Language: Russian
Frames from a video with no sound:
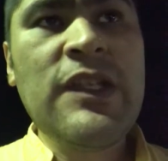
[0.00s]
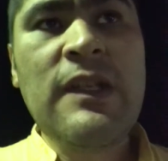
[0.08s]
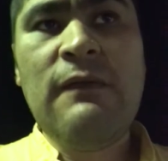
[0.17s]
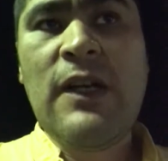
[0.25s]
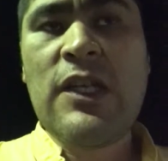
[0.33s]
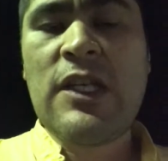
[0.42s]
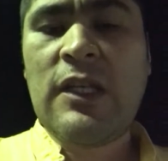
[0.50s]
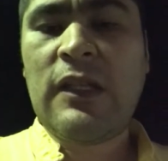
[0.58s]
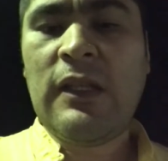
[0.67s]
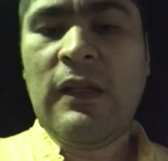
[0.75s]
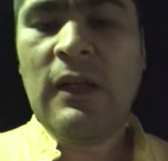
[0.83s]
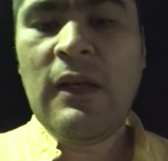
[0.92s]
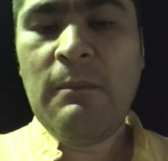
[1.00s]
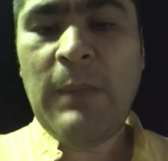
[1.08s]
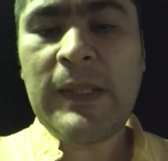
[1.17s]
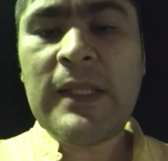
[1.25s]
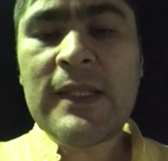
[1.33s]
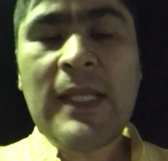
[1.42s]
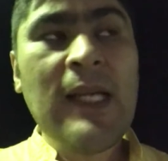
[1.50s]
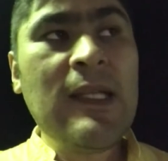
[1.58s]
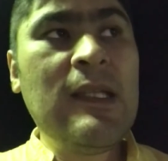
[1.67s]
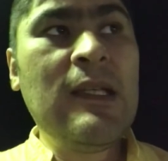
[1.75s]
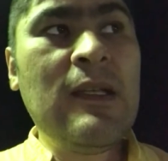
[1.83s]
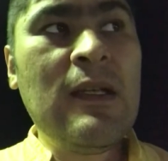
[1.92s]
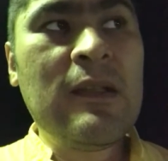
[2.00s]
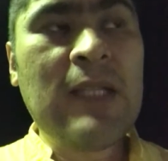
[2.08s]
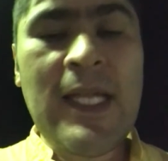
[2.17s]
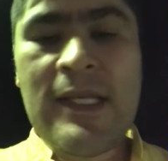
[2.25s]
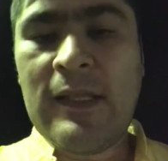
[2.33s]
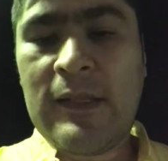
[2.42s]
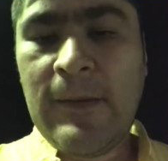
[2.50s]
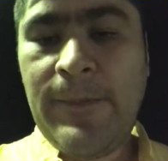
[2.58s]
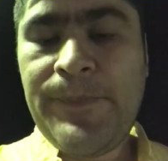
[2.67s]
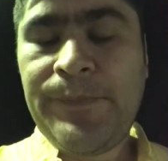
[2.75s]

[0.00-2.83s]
чем ваш потенциальный таргет.